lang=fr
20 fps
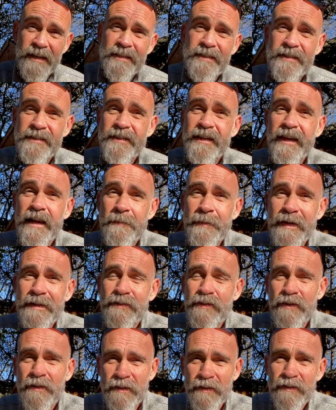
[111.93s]
c'est la
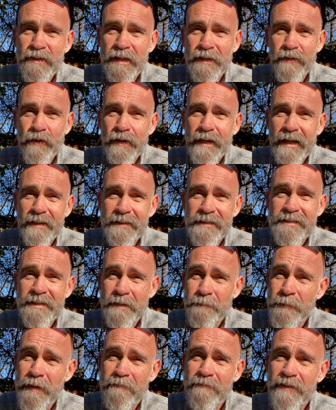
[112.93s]
personne qui est en train de regarder
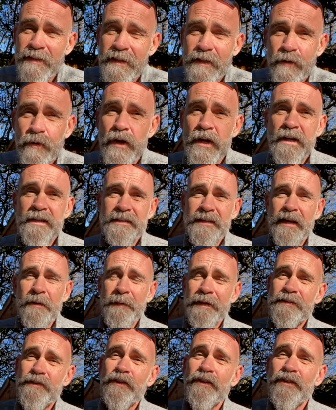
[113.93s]
cette même vidéo. C'est la
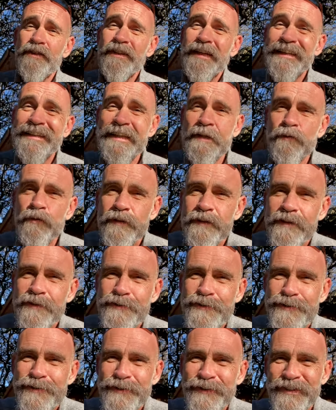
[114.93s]
personne qui est en train d'écouter ce
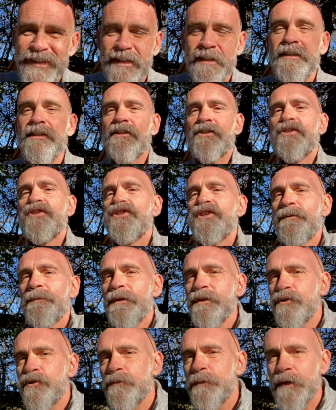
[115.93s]
que je suis en train de dire si
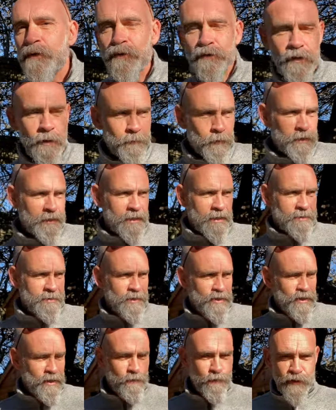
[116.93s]
jamais tu m'écoutes en podcast.
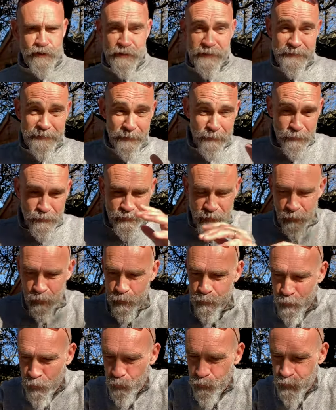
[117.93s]
À chaque fois, j'essaye de faire le
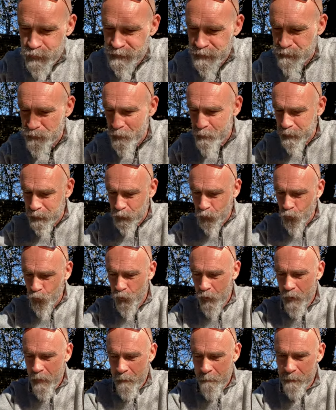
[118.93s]
pont pour que ça soit pas trop
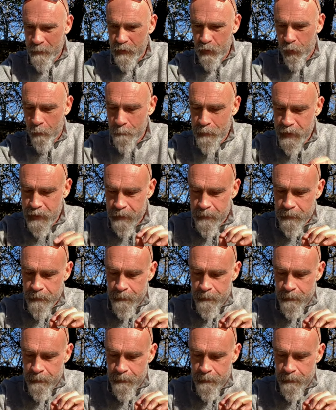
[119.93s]
mêlant. Mais